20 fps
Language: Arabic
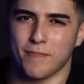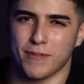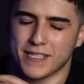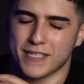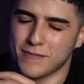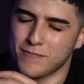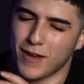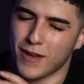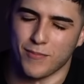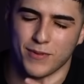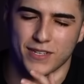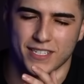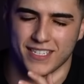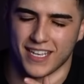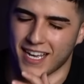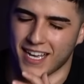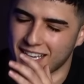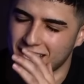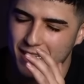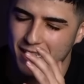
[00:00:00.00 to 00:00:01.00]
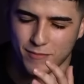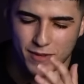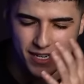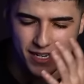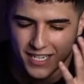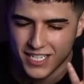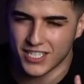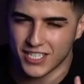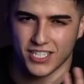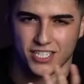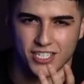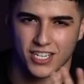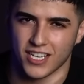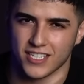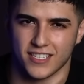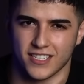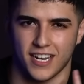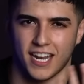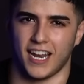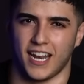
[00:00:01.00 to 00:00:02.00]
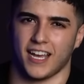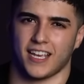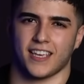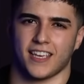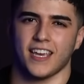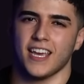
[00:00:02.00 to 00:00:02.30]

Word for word: بس ما بنصحك اعمل شيء شخصي لك